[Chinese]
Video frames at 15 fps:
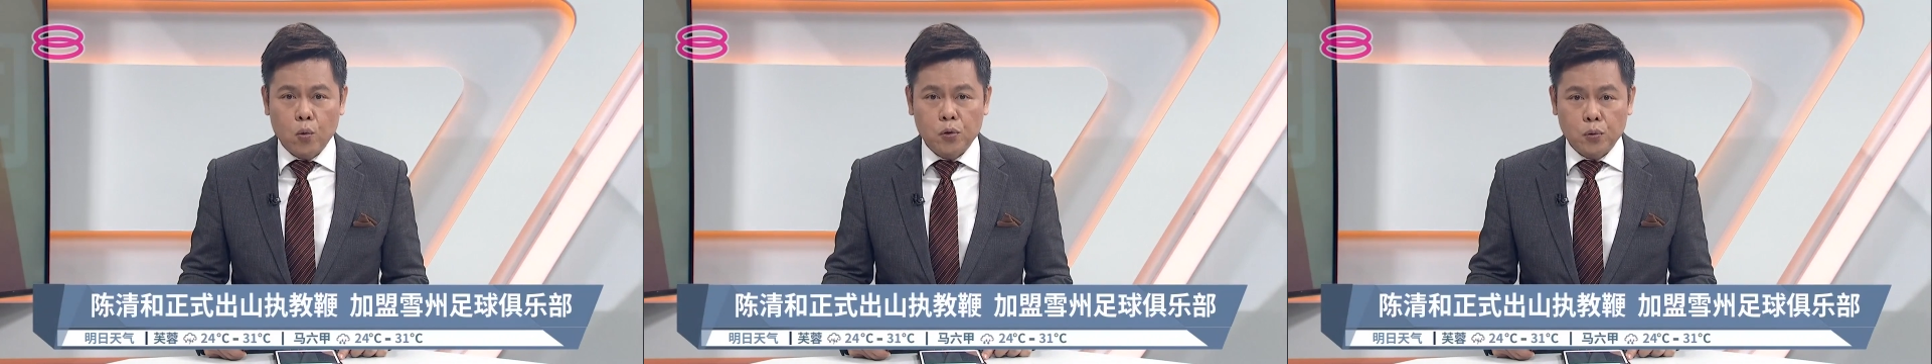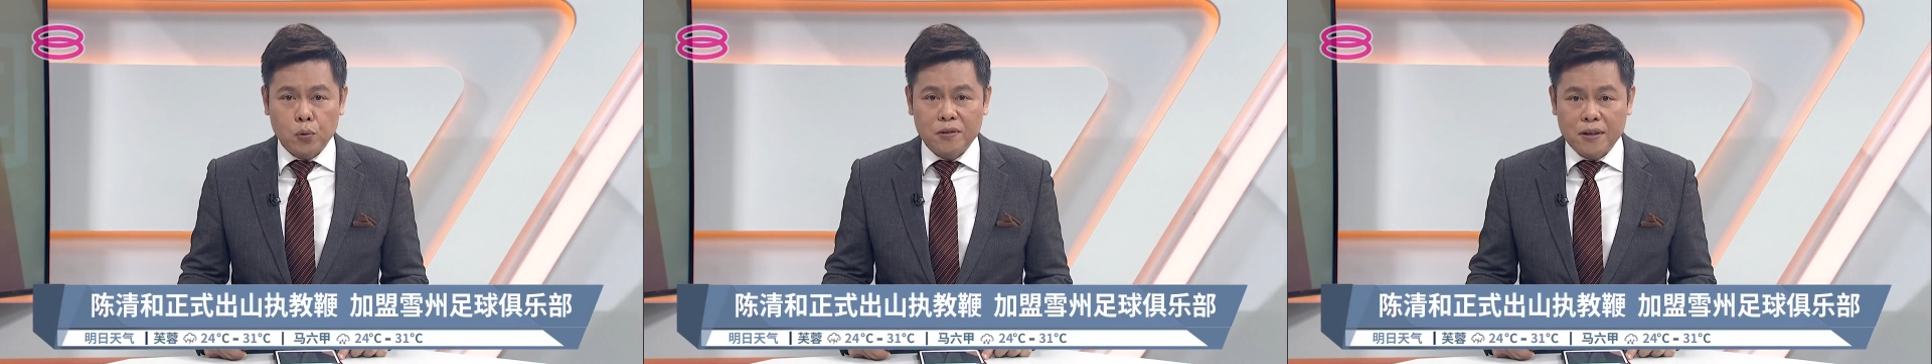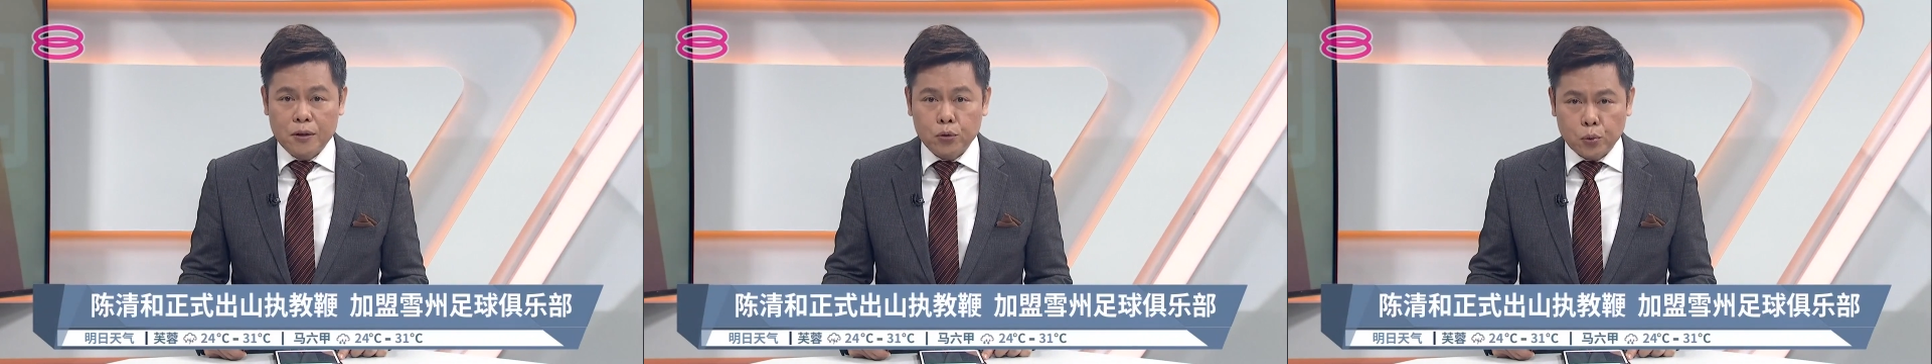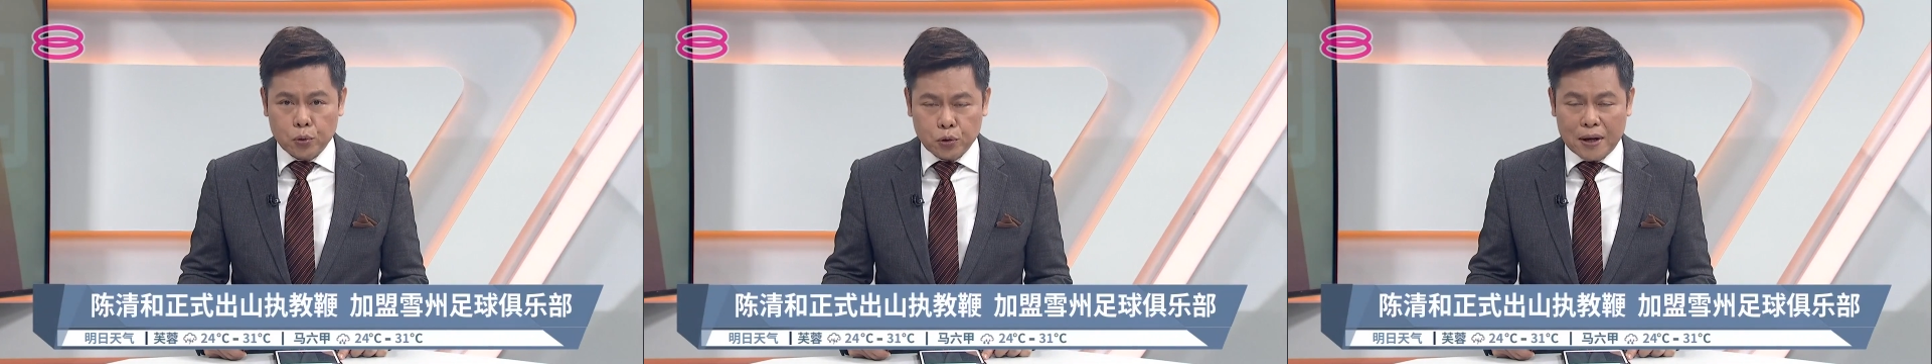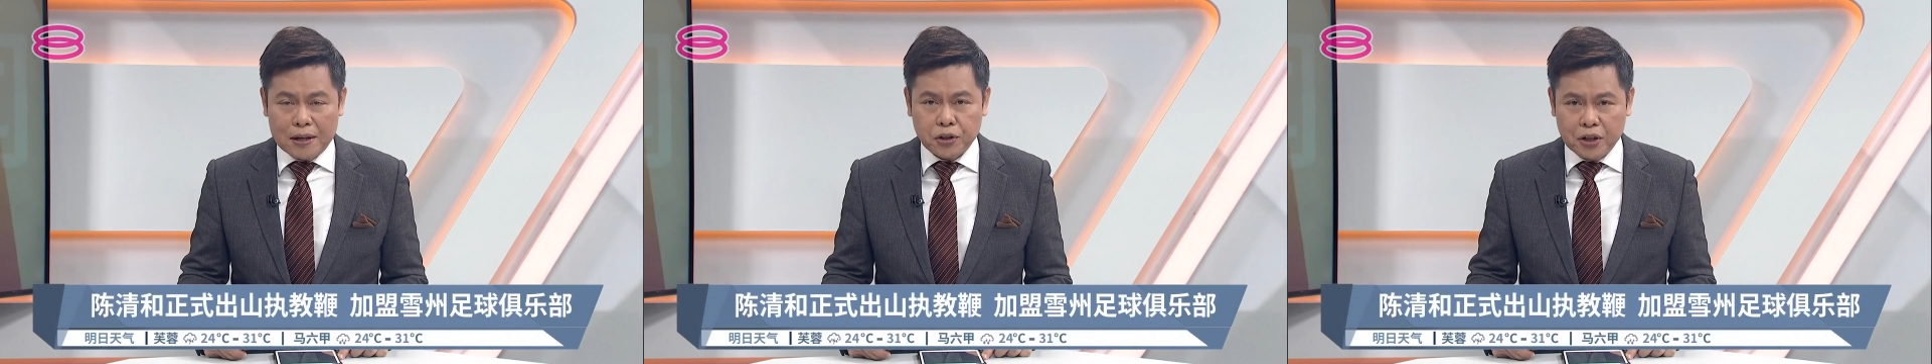国足前
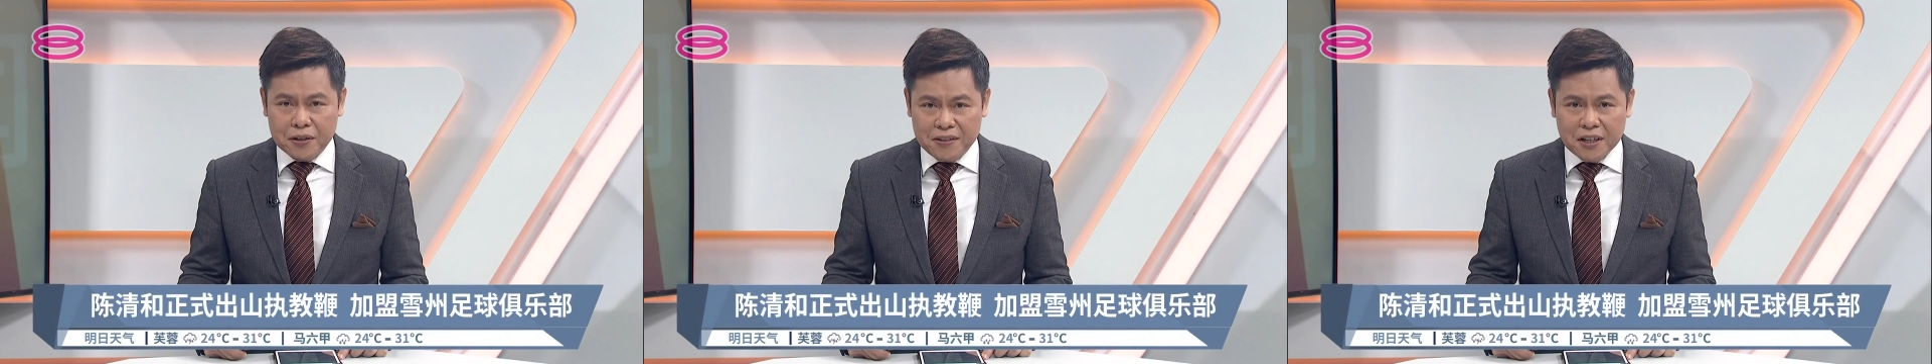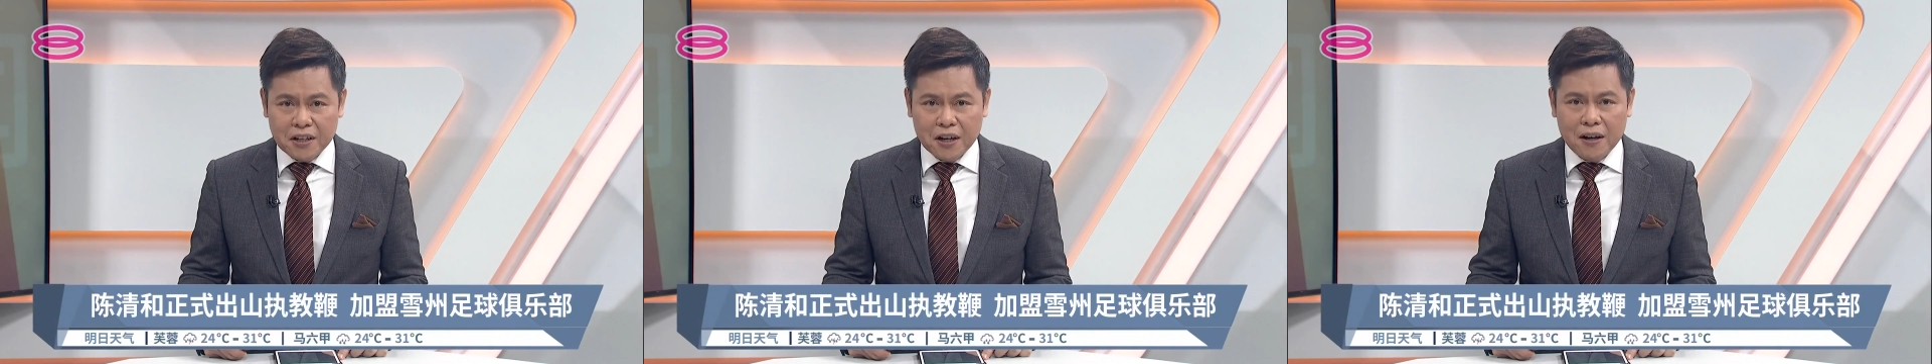主帅陈清